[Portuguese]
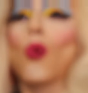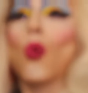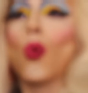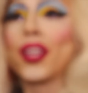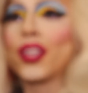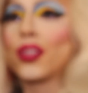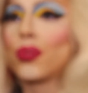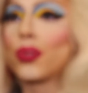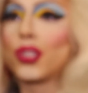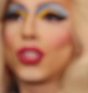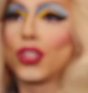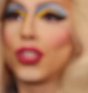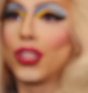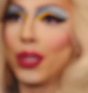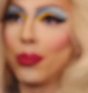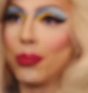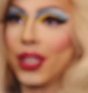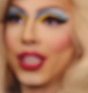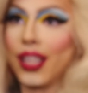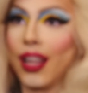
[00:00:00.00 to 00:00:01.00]
muito
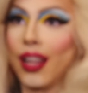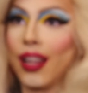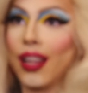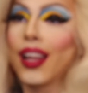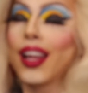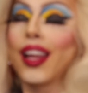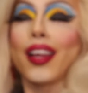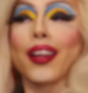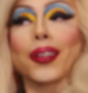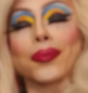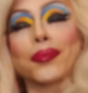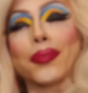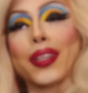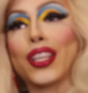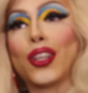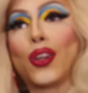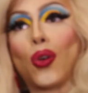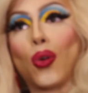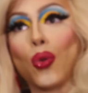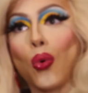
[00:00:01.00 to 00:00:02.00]
tímida,
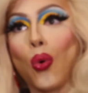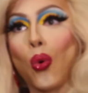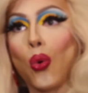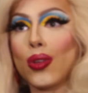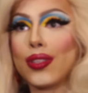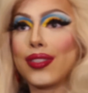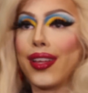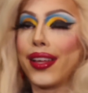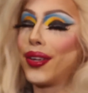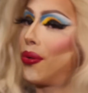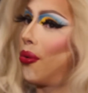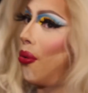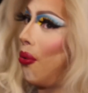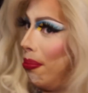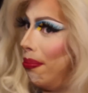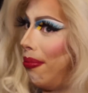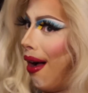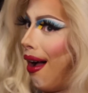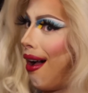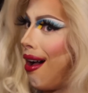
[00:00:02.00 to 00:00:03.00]
inclusa,
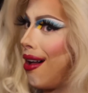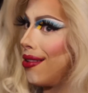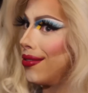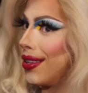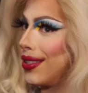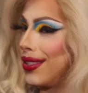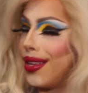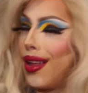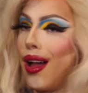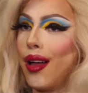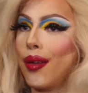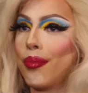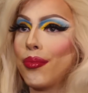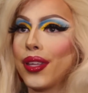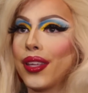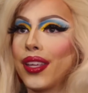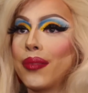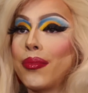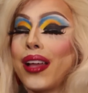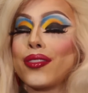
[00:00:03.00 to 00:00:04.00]
incubada,
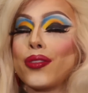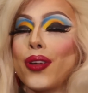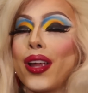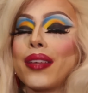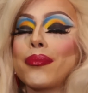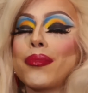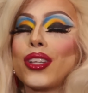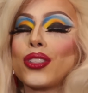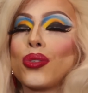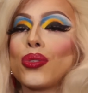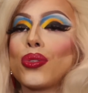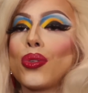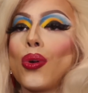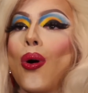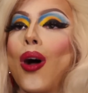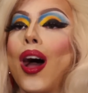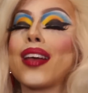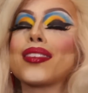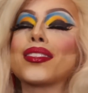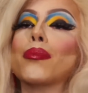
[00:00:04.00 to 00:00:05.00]
sabe? E minha drag me
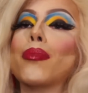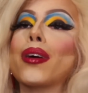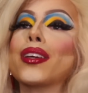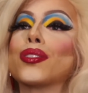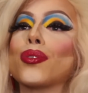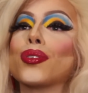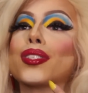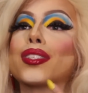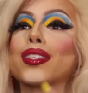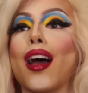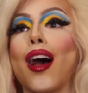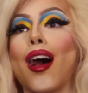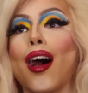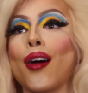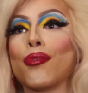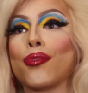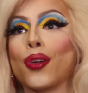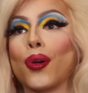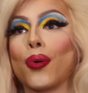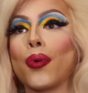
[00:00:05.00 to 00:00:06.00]
ajudou a ser mais
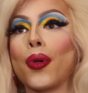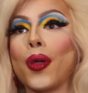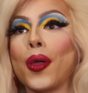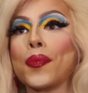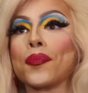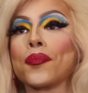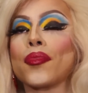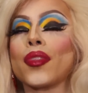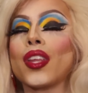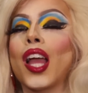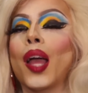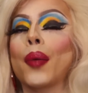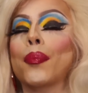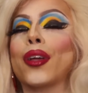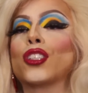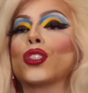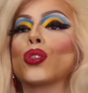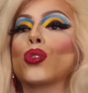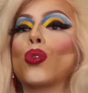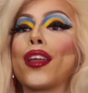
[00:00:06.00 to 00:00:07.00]
sociável,
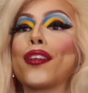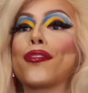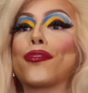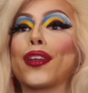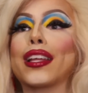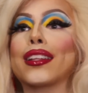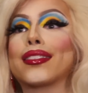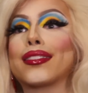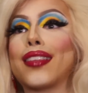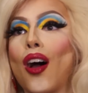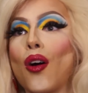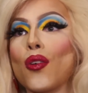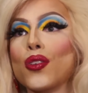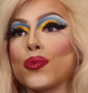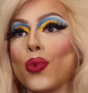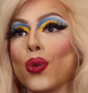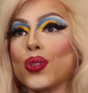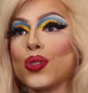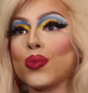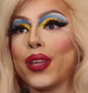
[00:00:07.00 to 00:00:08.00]
me ajudou a
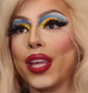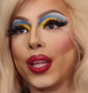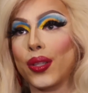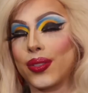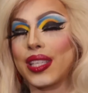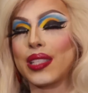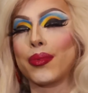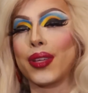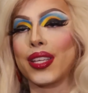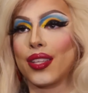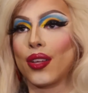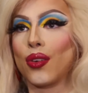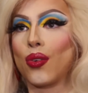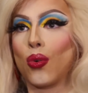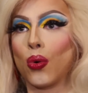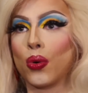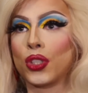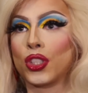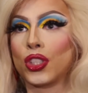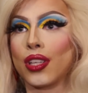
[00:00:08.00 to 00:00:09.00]
enfrentar os meus medos e as minhas
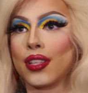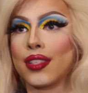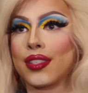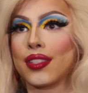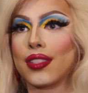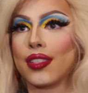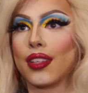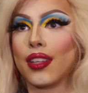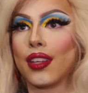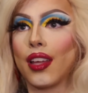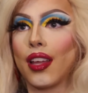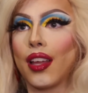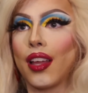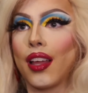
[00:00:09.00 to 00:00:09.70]
angústias.